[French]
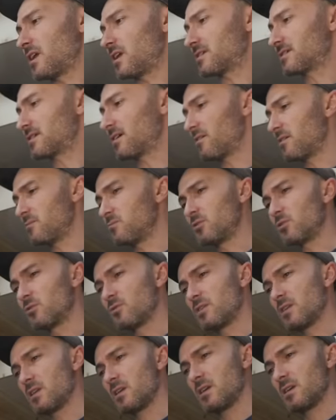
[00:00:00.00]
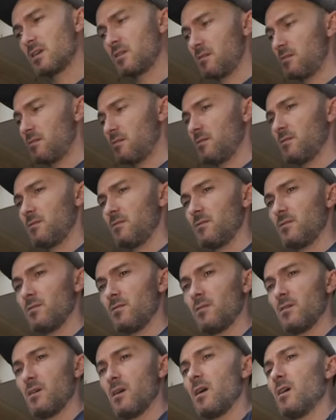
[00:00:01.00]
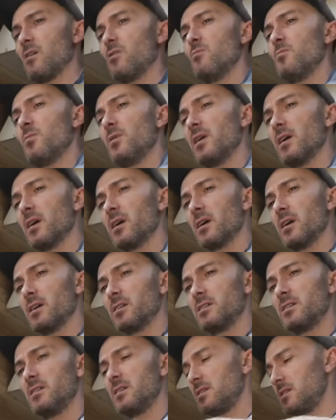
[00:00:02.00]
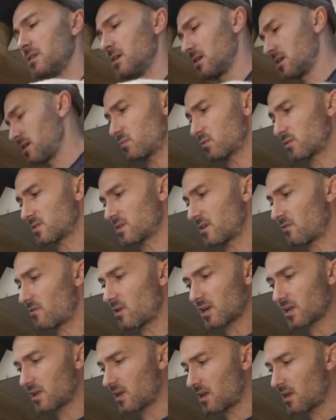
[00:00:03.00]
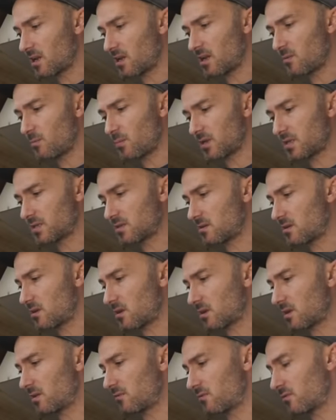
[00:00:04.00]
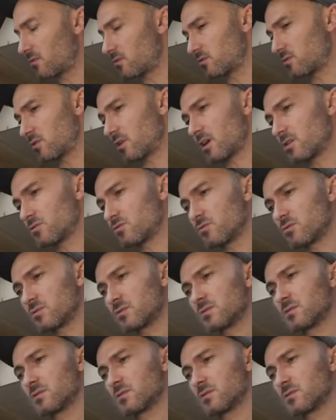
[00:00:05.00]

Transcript: ça va me donner euh, un repère et un guide pour savoir quelle est l'épaisseur qu'il faut que je rajoute.